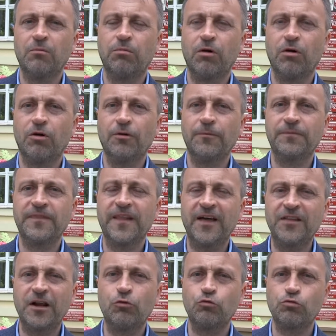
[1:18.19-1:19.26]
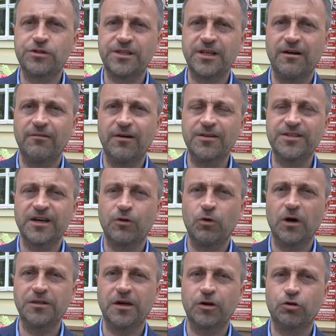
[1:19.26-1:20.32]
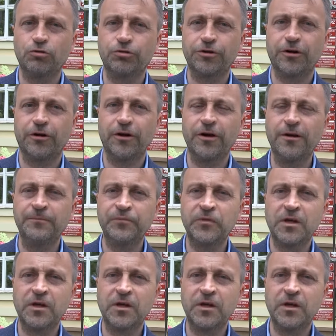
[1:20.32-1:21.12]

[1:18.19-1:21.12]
bo nadal ustawa zakłada kontrolę